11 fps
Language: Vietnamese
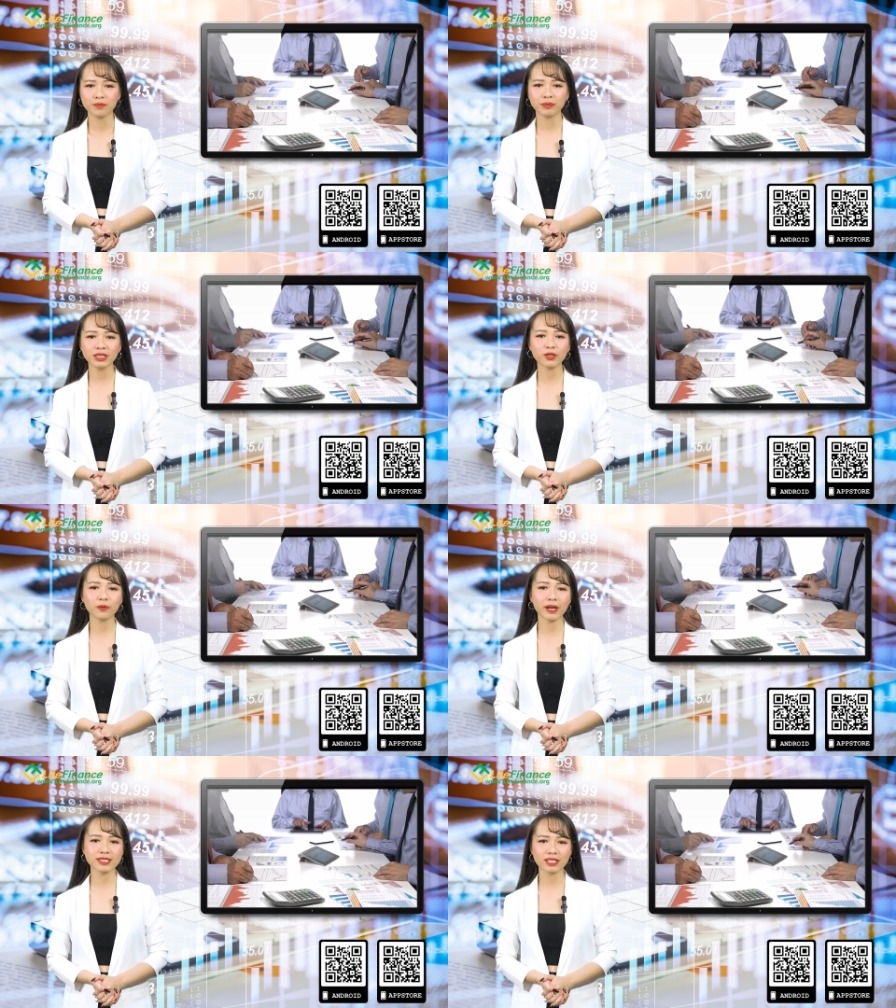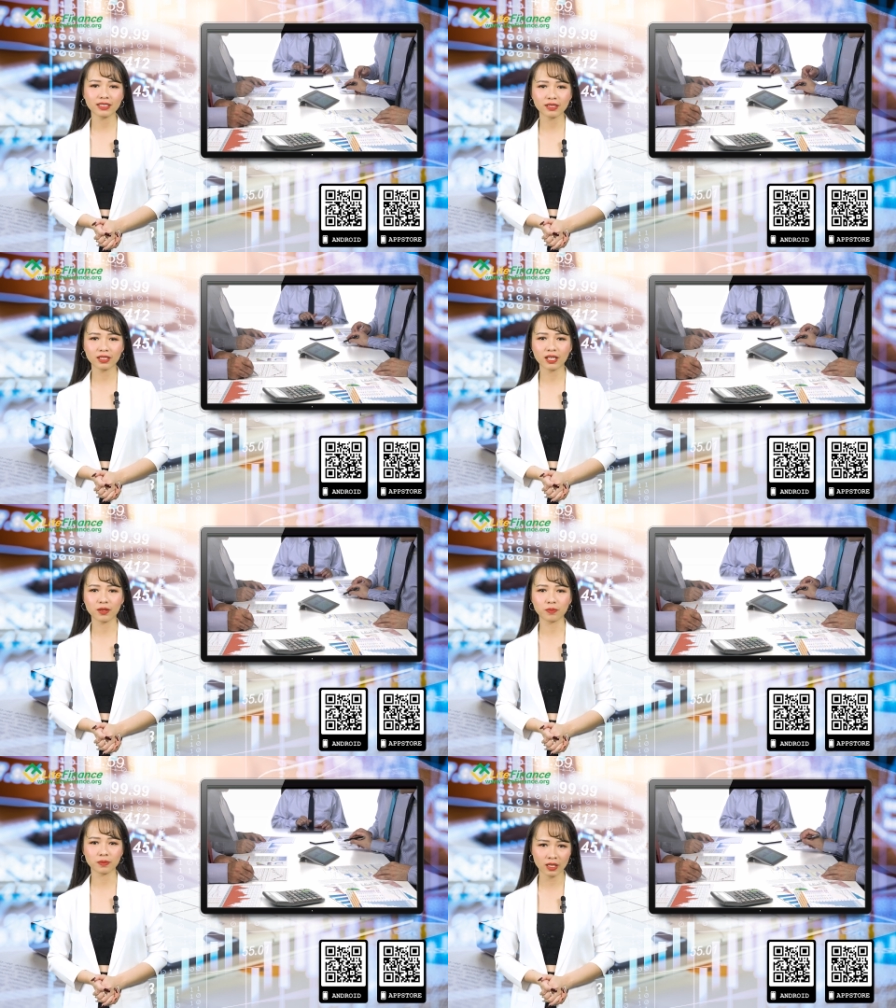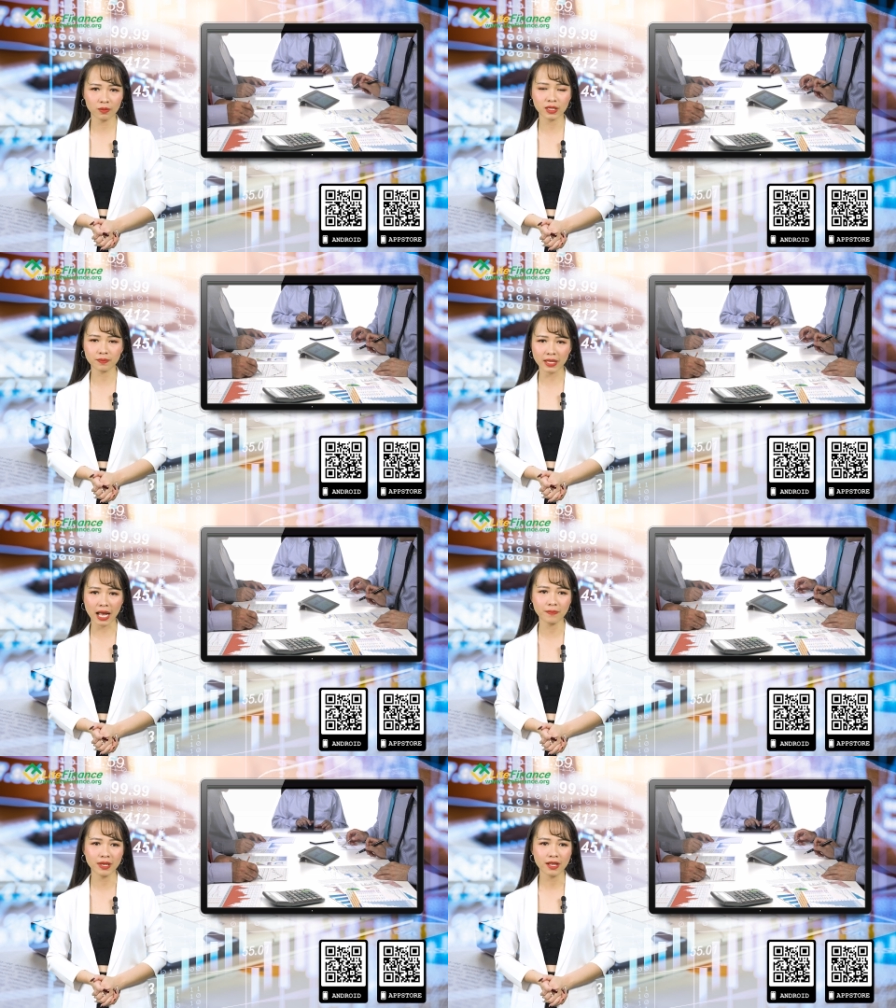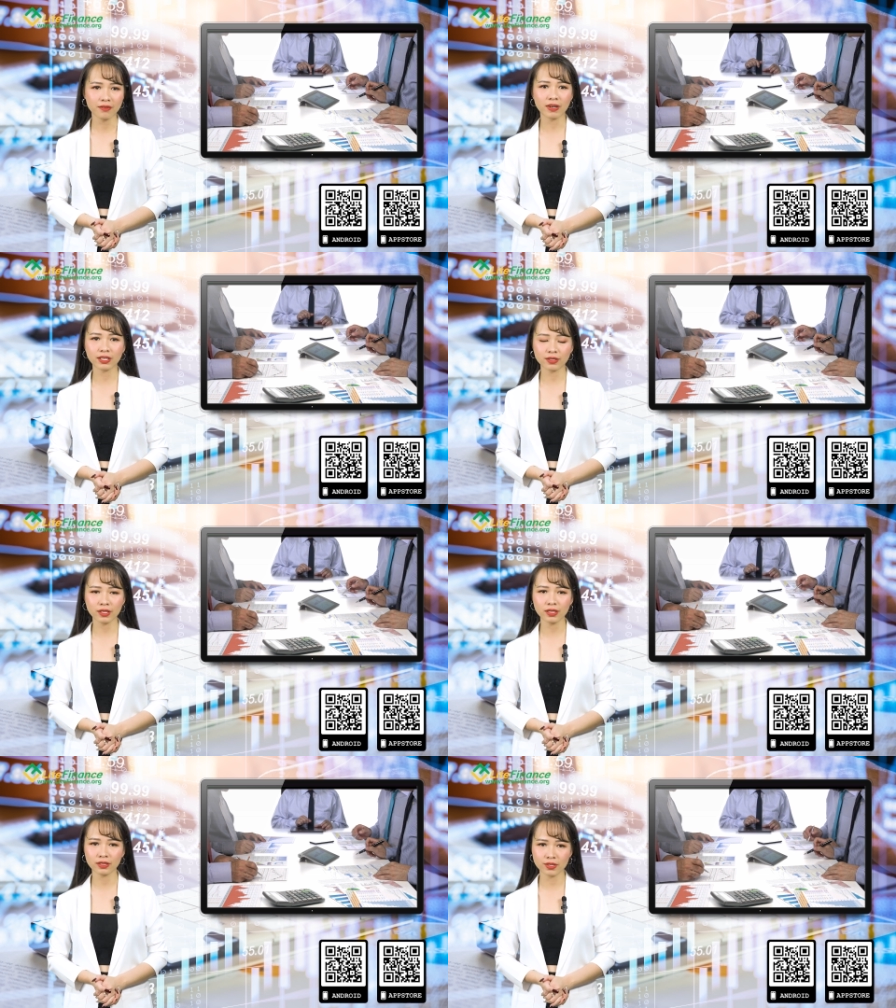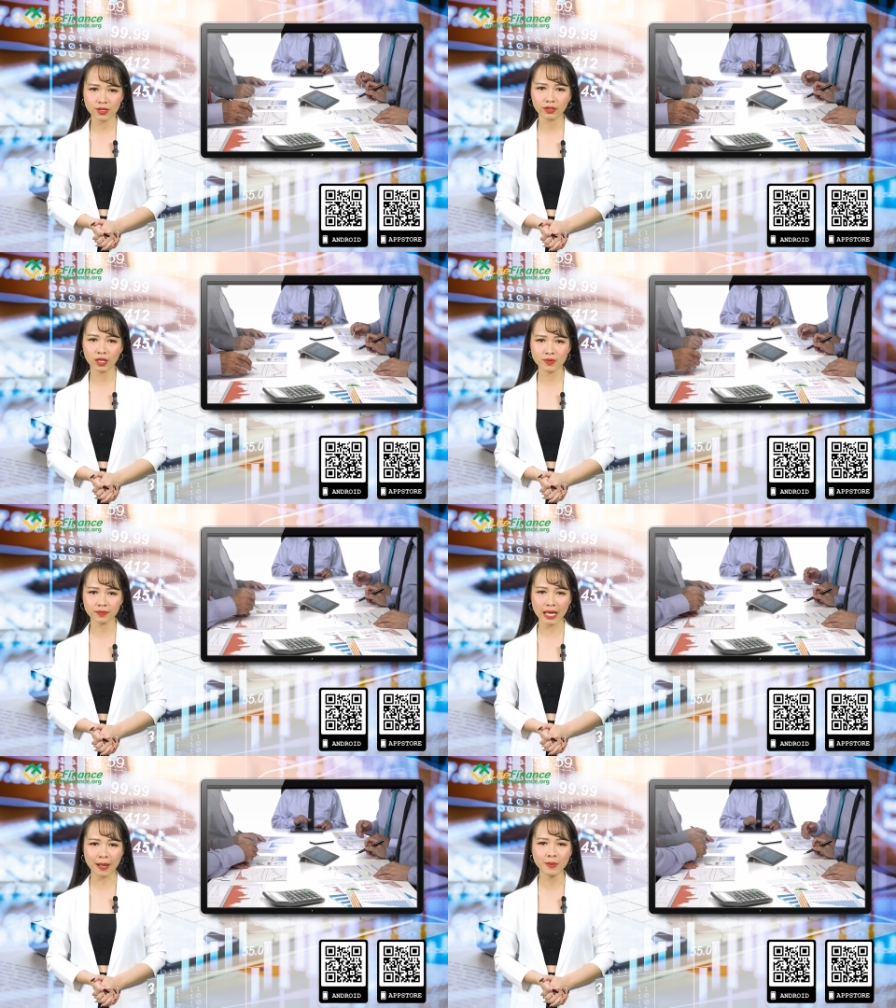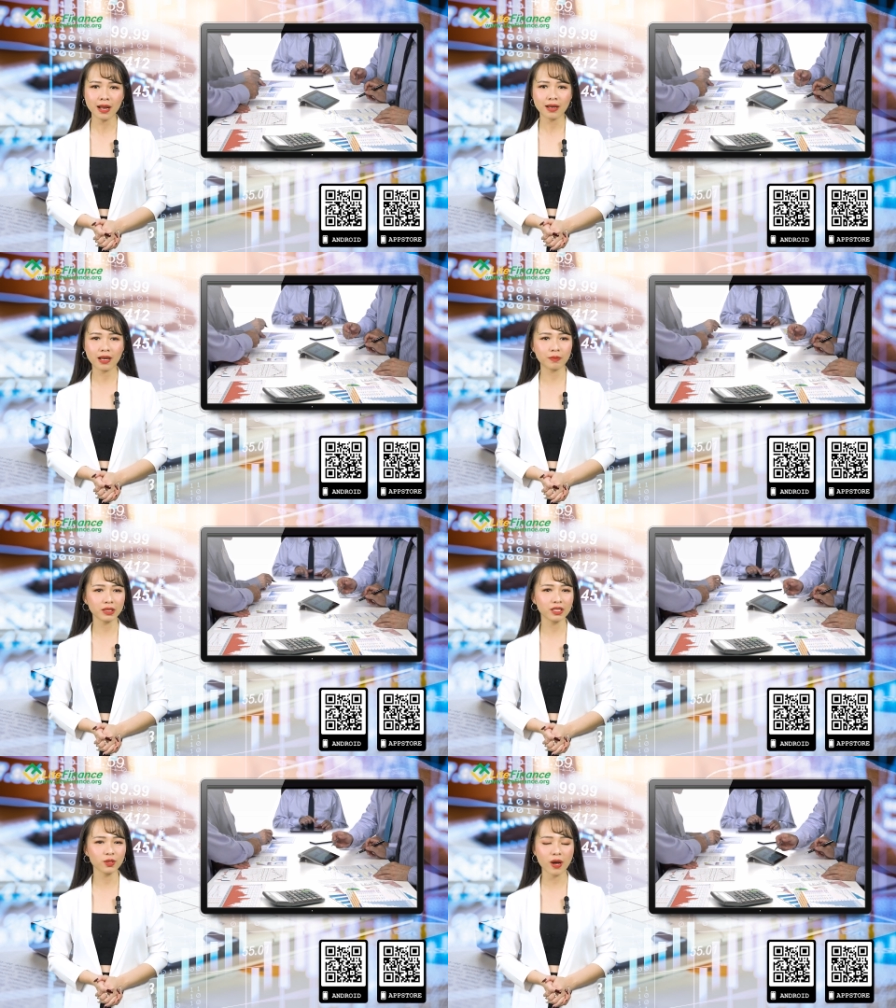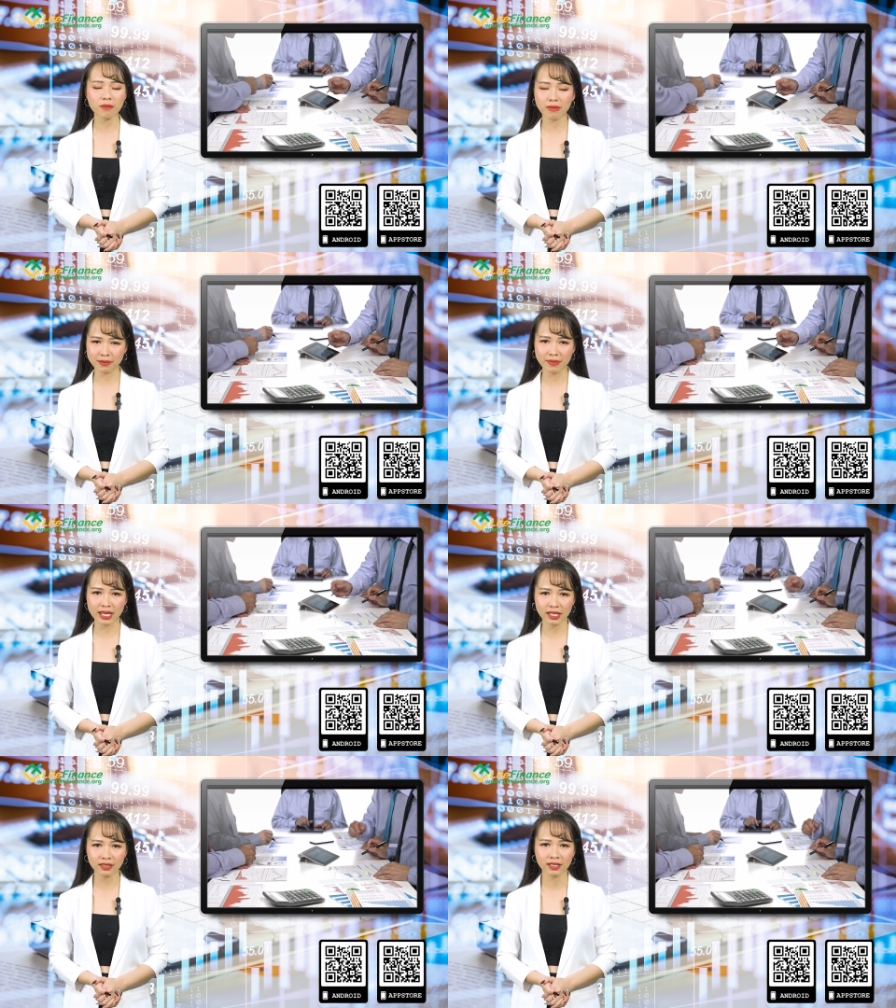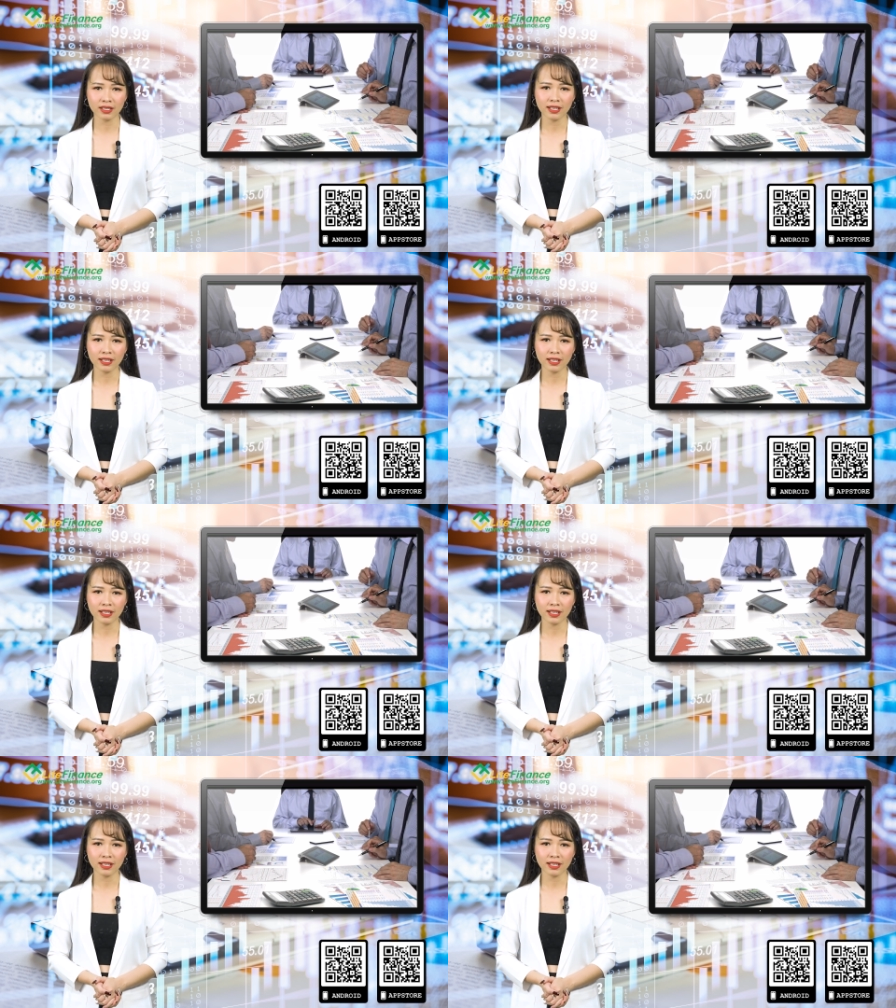Mức tương quan trên cộng 0.8 và dưới trừ 0.8 là mức tương quan mạnh mẽ nhất.